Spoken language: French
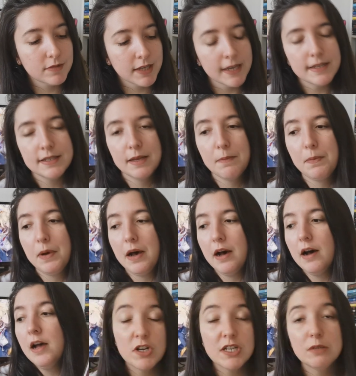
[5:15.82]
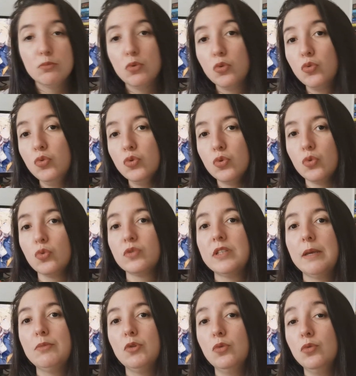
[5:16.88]
très sympa. Moi j'aime beaucoup ce
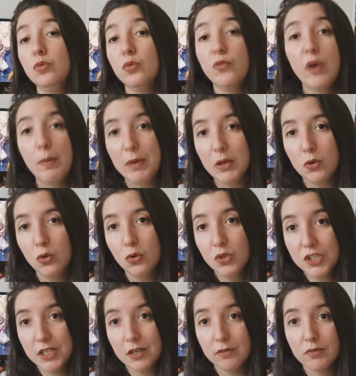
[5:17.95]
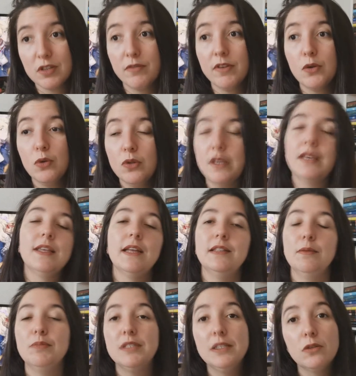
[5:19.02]
concept de fable écologique. Hein. Vous savez que dès qu'il y a
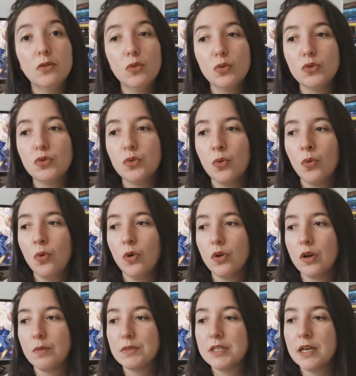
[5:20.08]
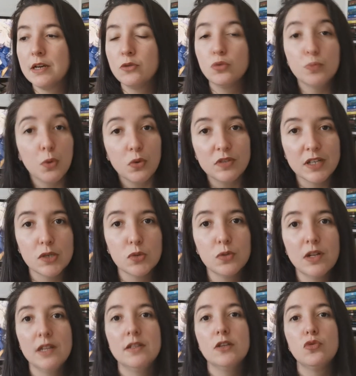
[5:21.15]
des petites notions euh, comme ça de
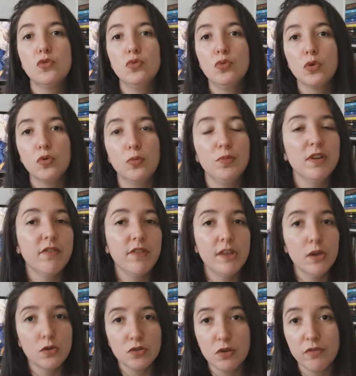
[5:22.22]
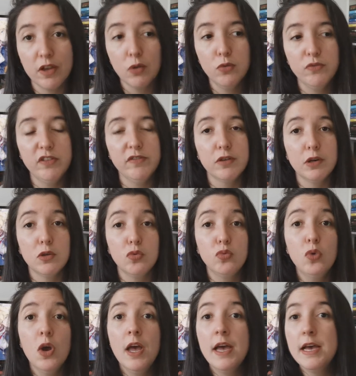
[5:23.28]
protection de la nature, de bienveillance envers le vivant et
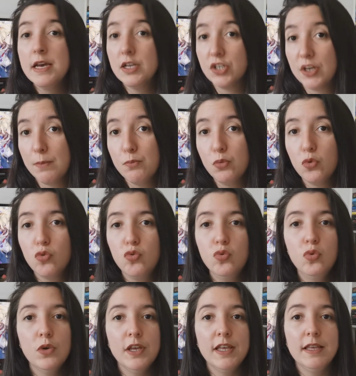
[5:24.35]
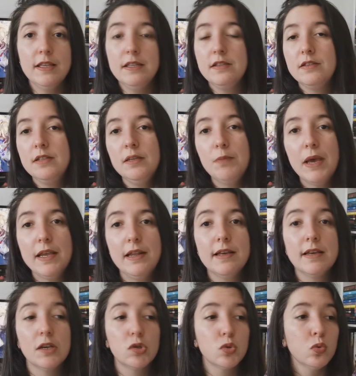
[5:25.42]
tout, j'aime beaucoup. Et ici, bah, il
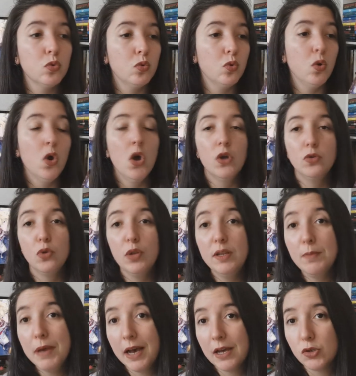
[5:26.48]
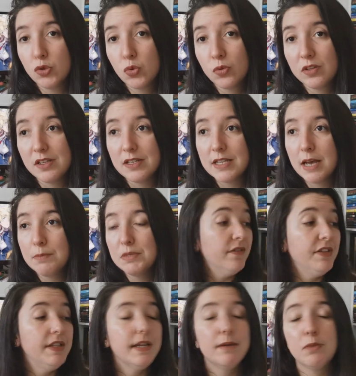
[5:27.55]
est question de, libération des âmes.
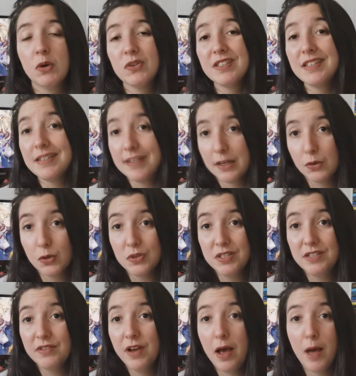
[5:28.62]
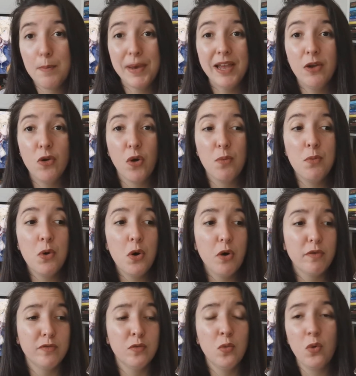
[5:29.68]
Évidemment, ces êtres divins, après leur
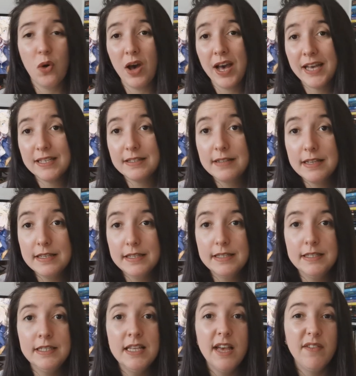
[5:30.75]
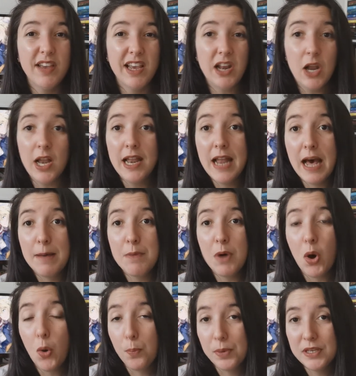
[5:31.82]
mort, vont rester ici avec
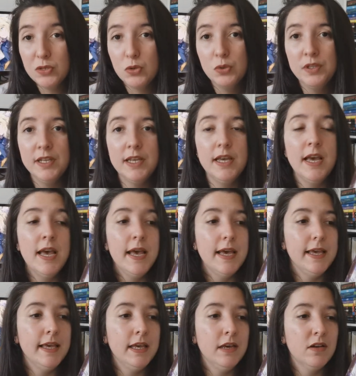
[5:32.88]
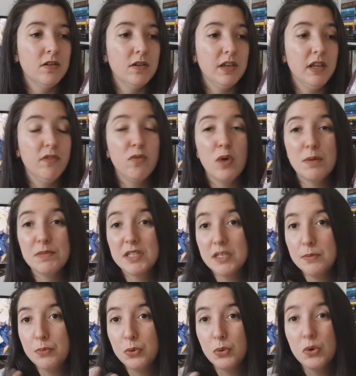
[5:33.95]
l'âme emprisonnée et euh, ils vont un
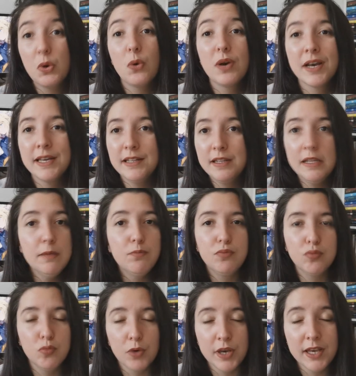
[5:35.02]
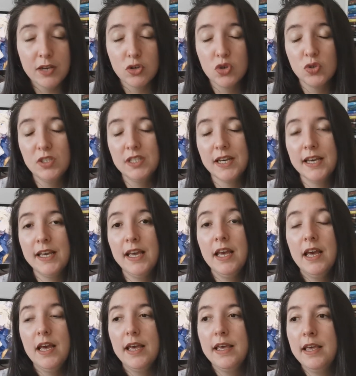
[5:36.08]
petit peu gangréner, pourrir, je dirais,
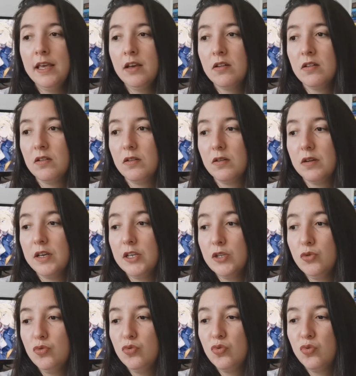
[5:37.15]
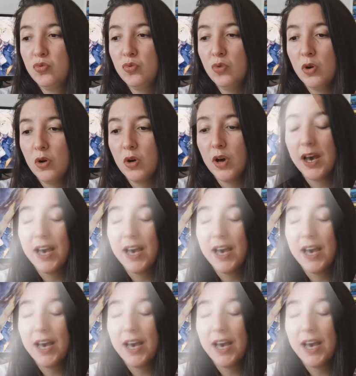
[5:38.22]
et, euh, du coup